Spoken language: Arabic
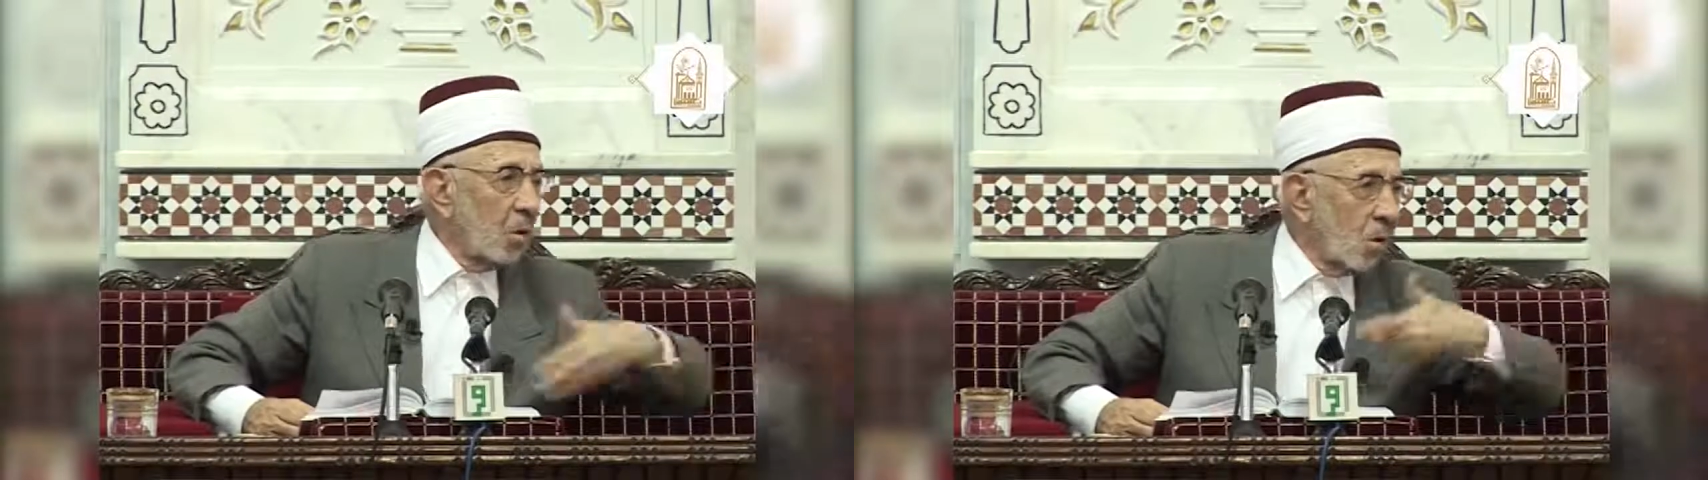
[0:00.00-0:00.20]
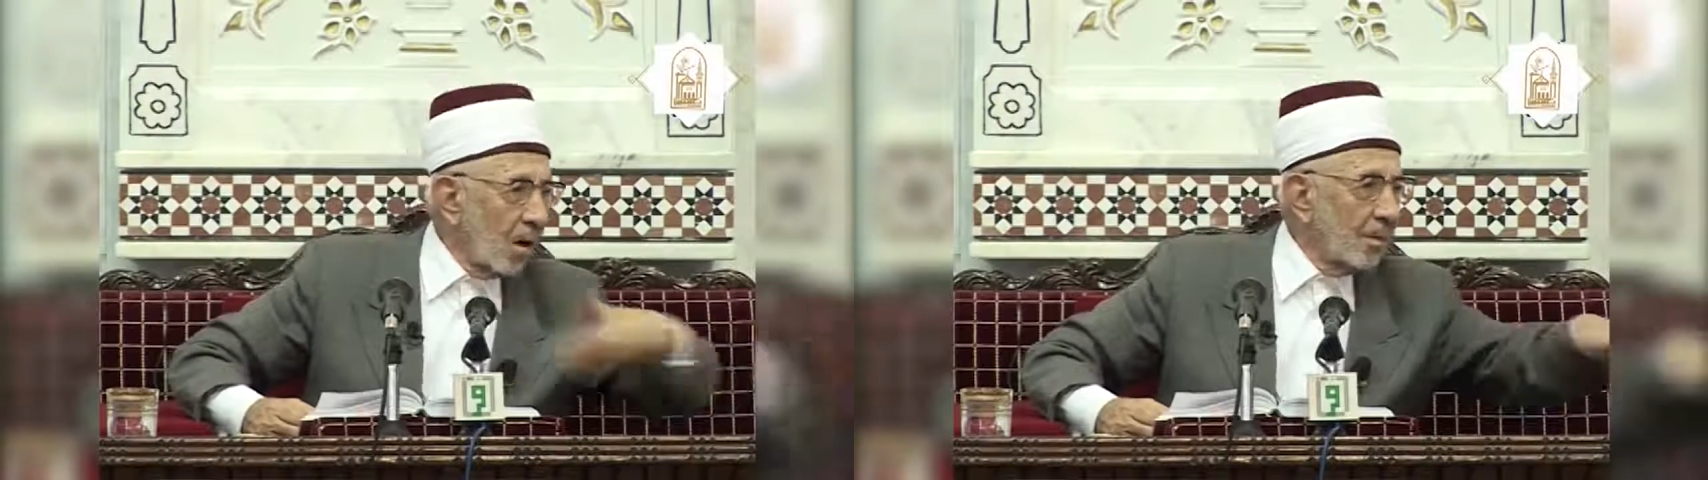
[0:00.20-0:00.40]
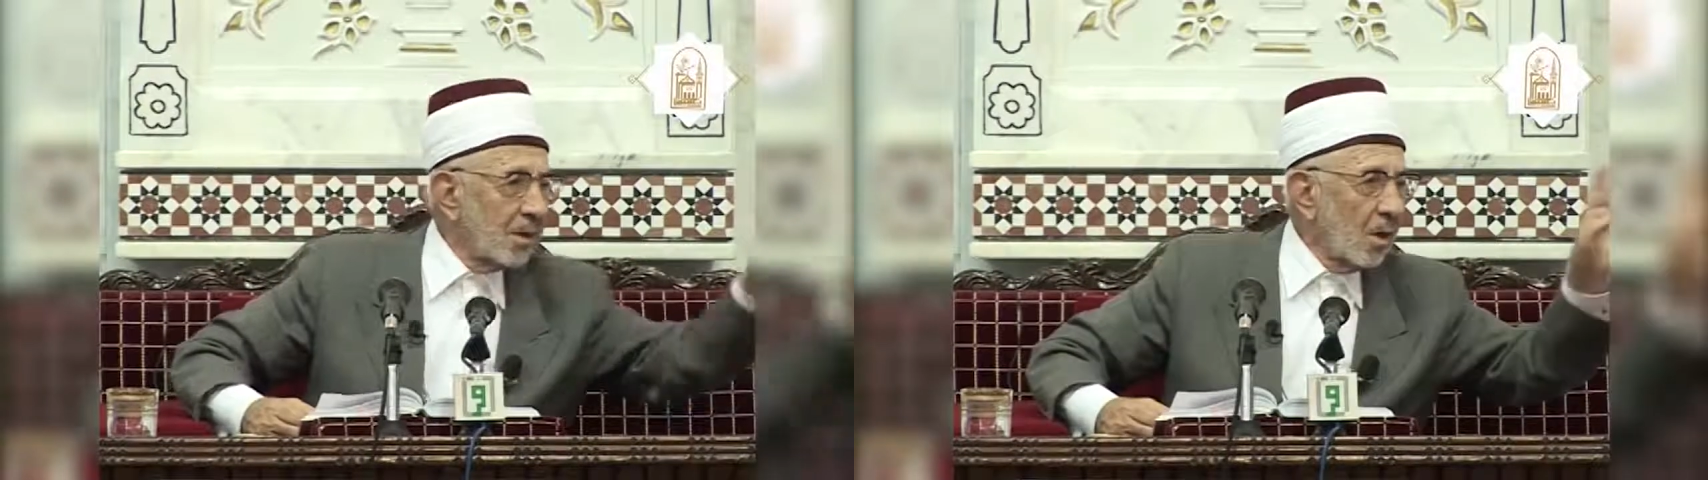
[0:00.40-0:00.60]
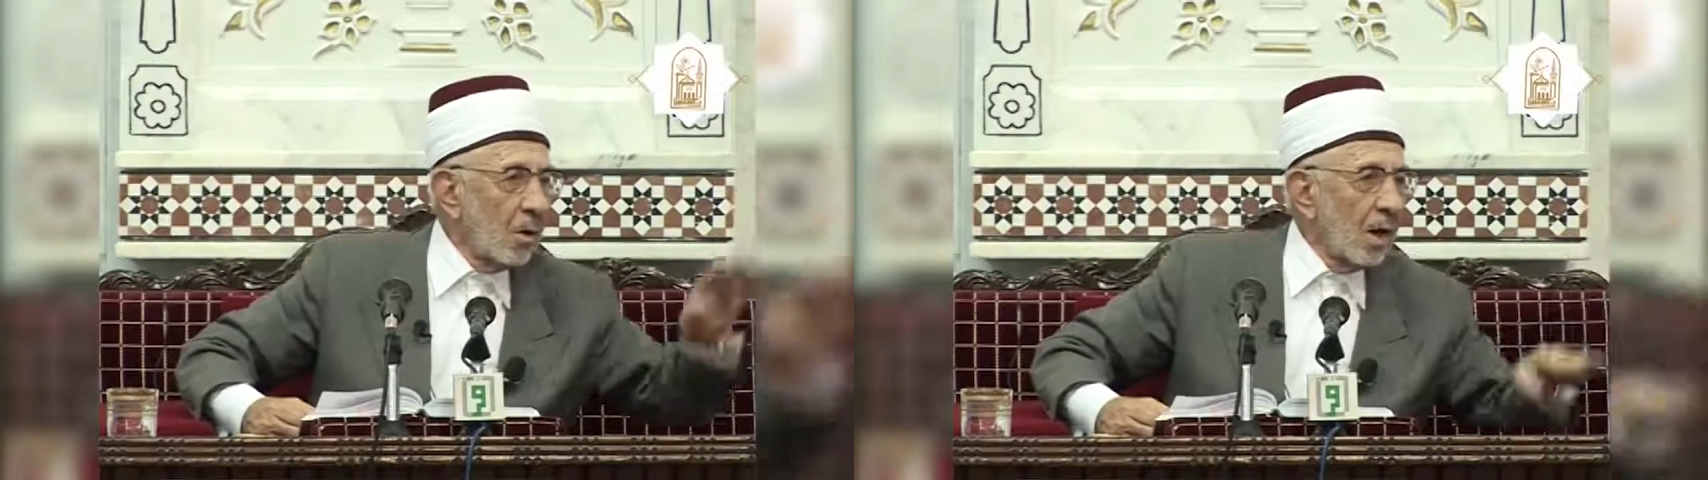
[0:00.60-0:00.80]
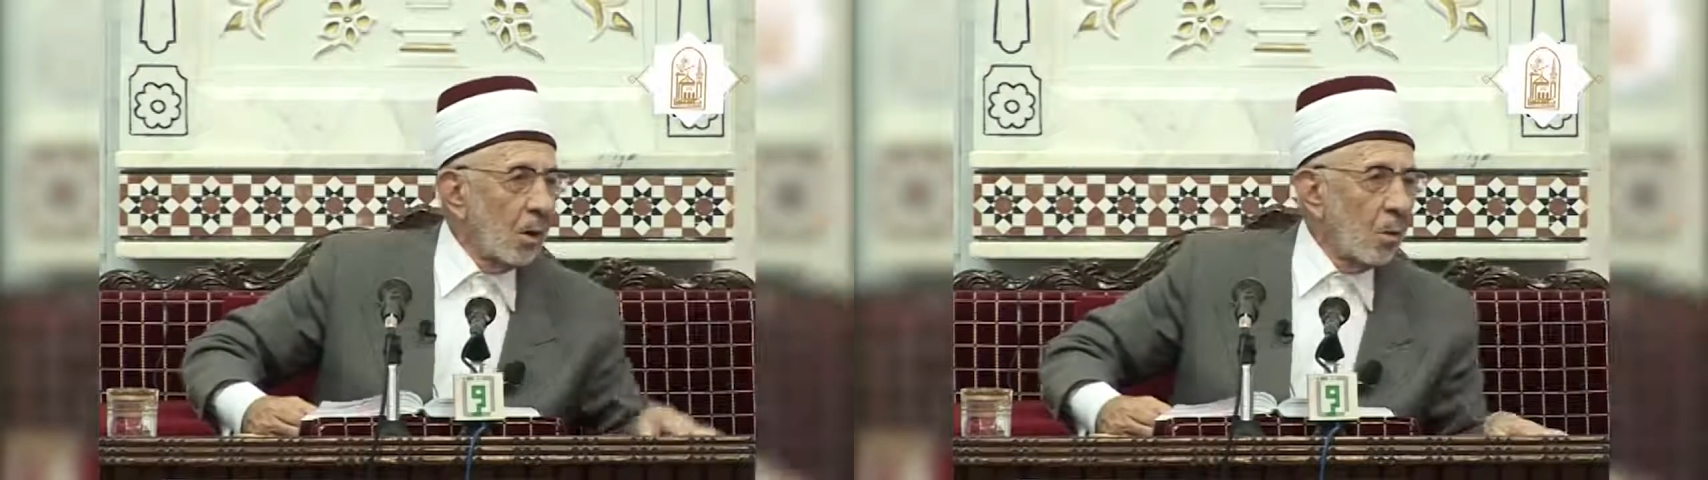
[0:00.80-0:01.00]
الأخرى
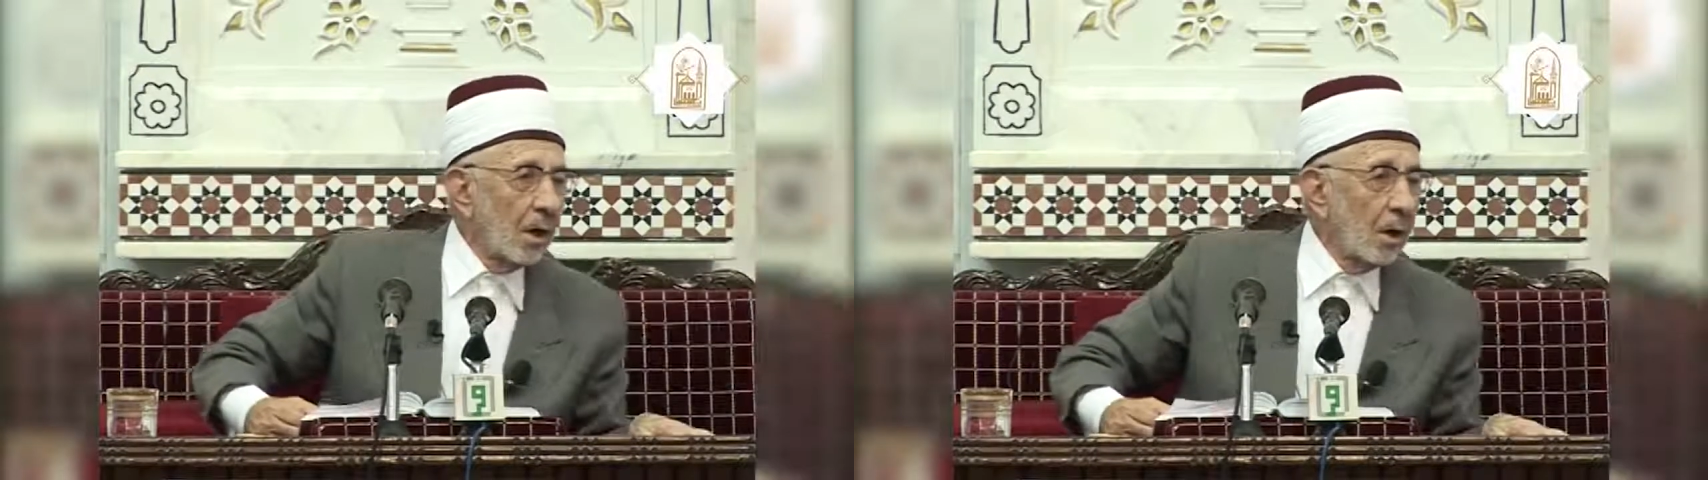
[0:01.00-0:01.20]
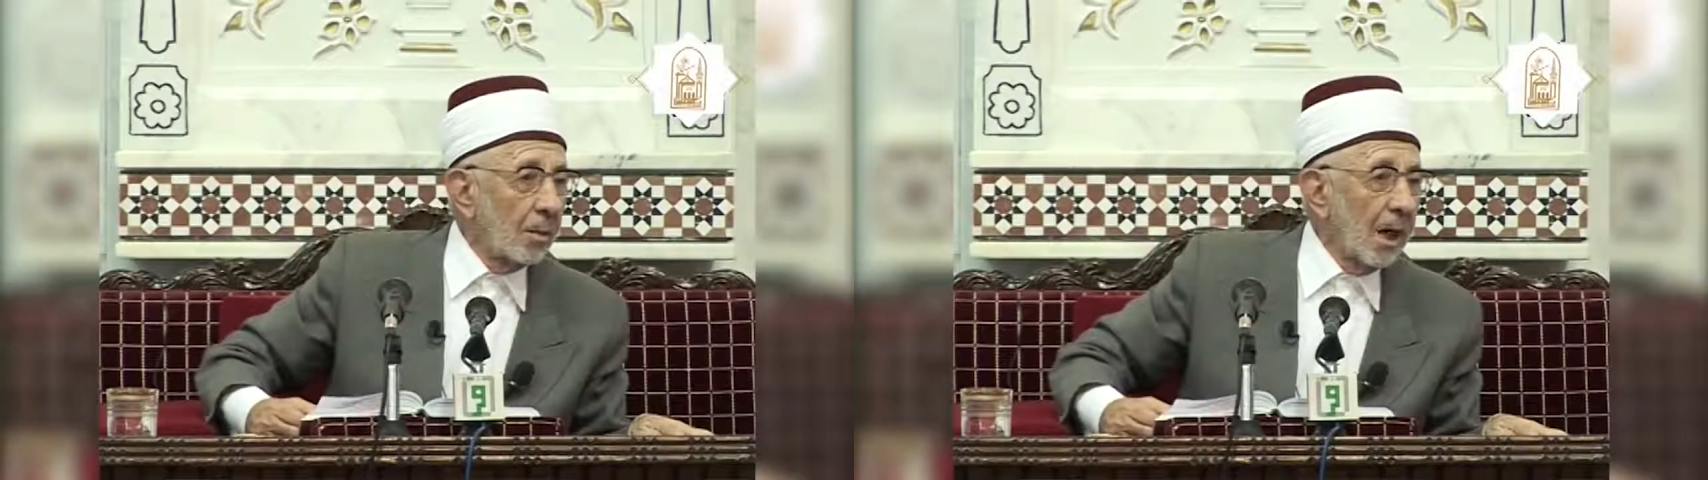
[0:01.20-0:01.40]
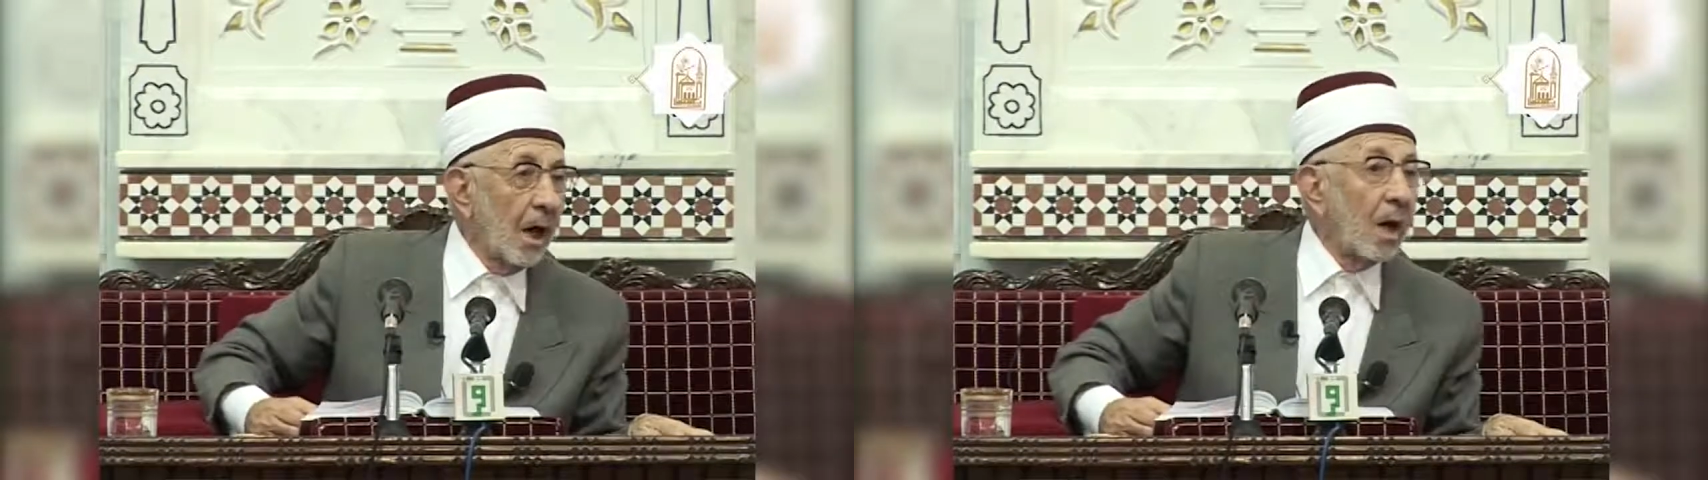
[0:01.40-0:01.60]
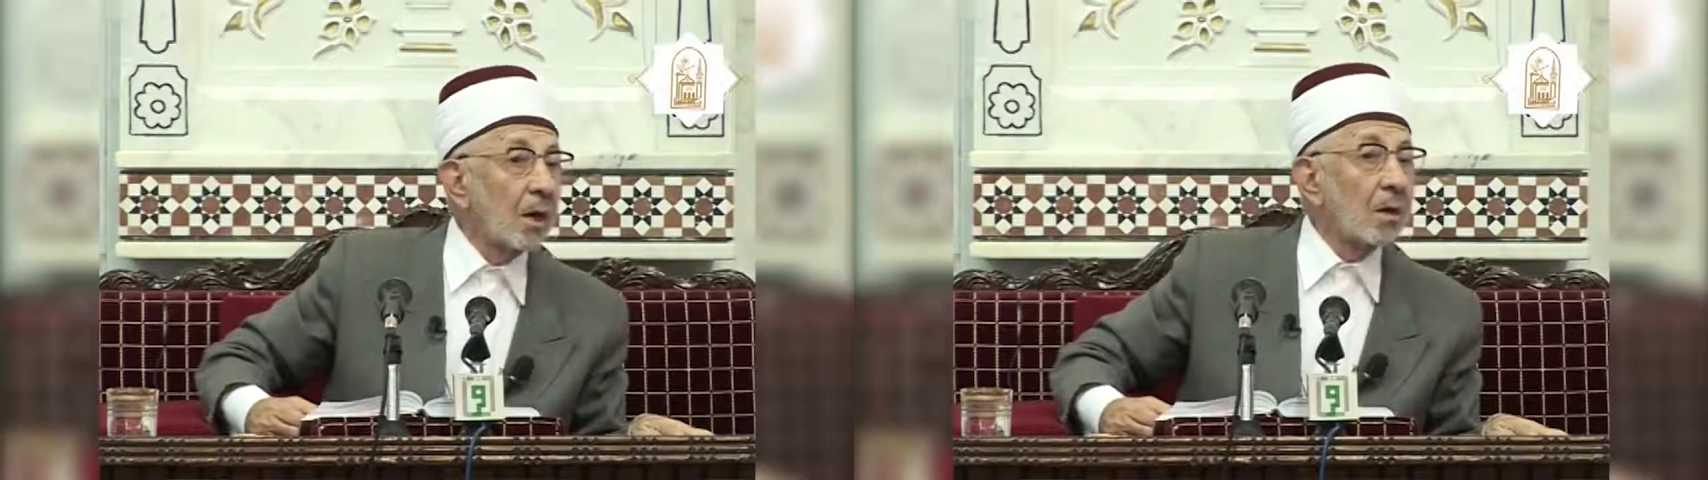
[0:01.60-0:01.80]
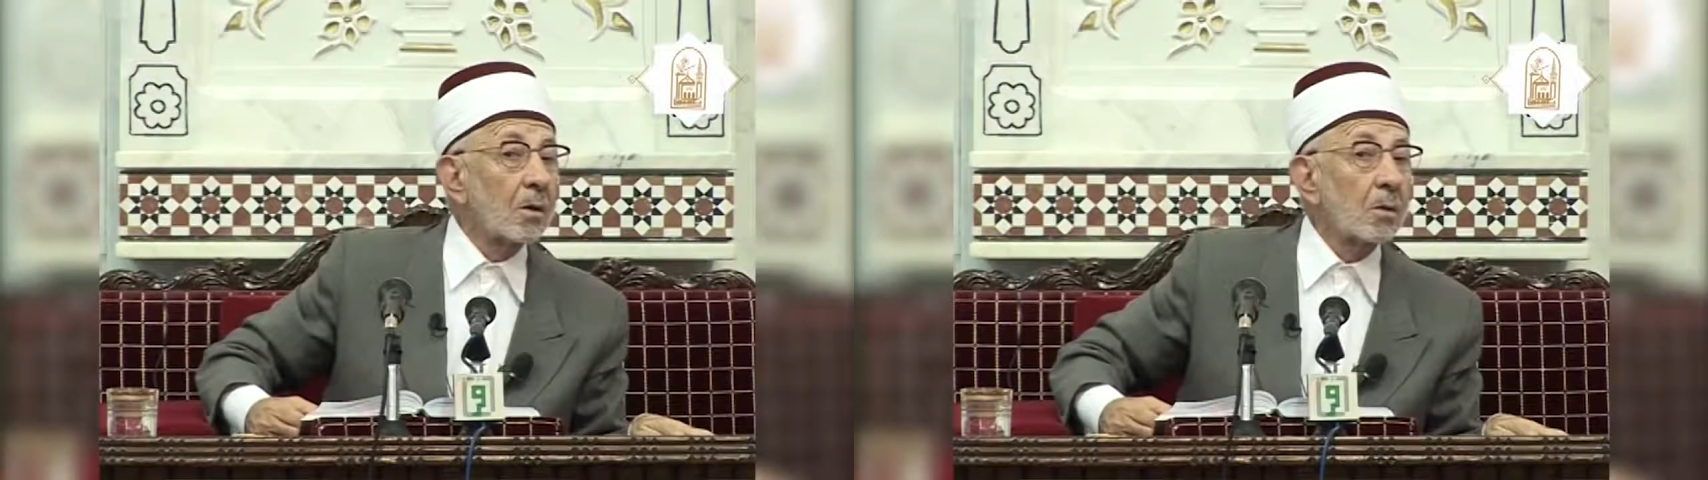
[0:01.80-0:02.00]
بالزوال
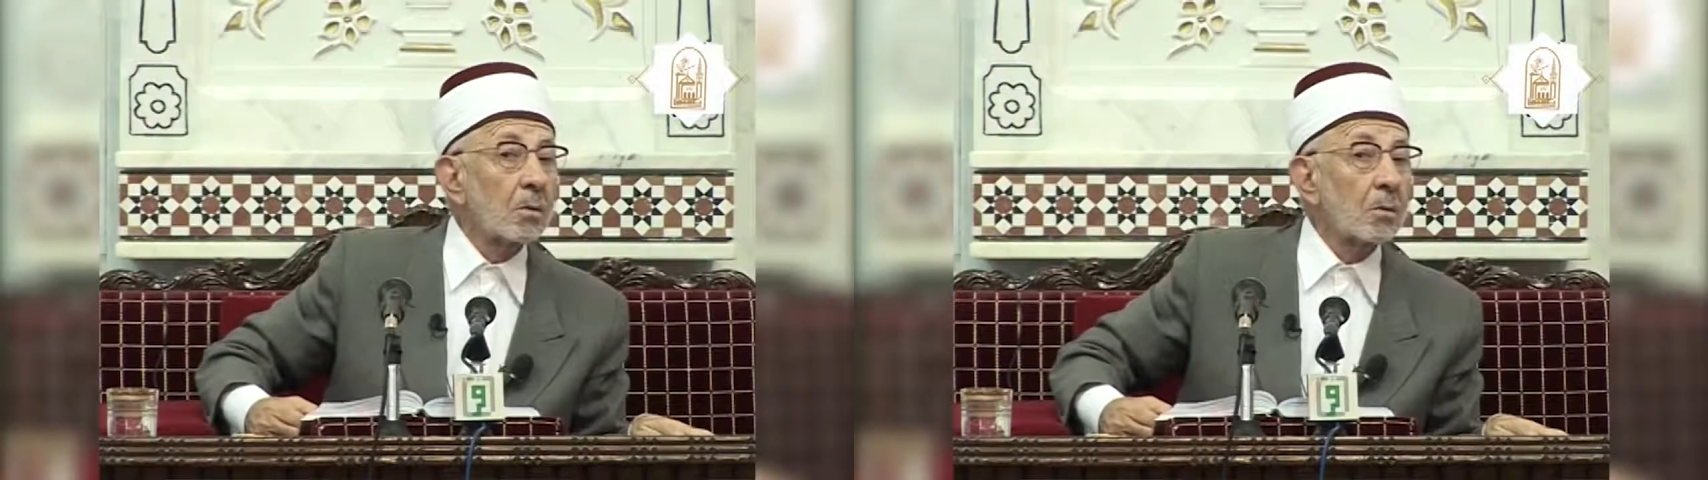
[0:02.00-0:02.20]
والانمحاق